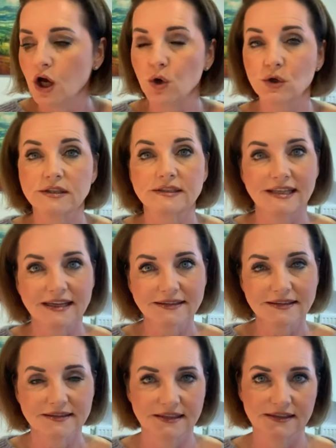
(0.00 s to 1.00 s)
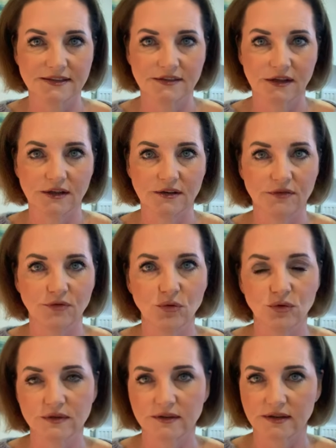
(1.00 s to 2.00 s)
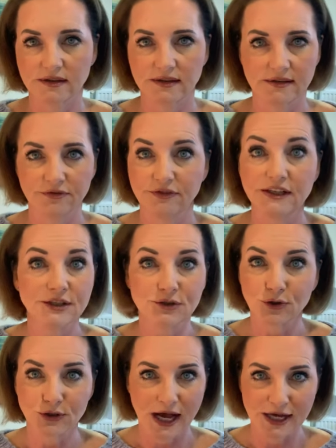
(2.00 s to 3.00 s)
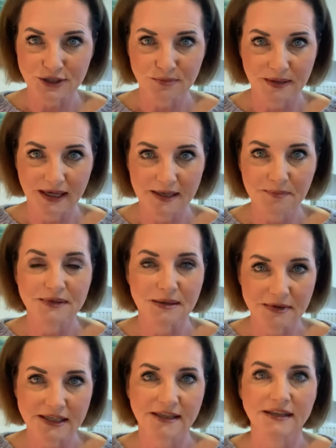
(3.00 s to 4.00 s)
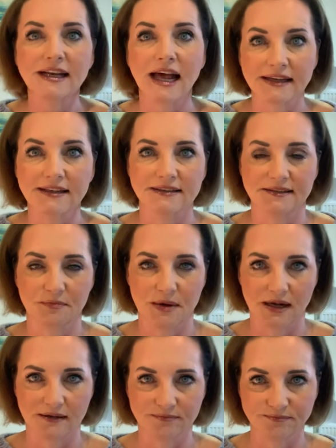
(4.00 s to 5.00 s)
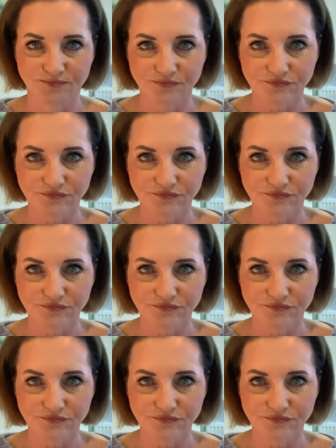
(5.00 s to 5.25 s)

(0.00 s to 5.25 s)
Und das ist das, äh, wo unsere viele Tonnage bleibt, nämlich in den Handelsmarken.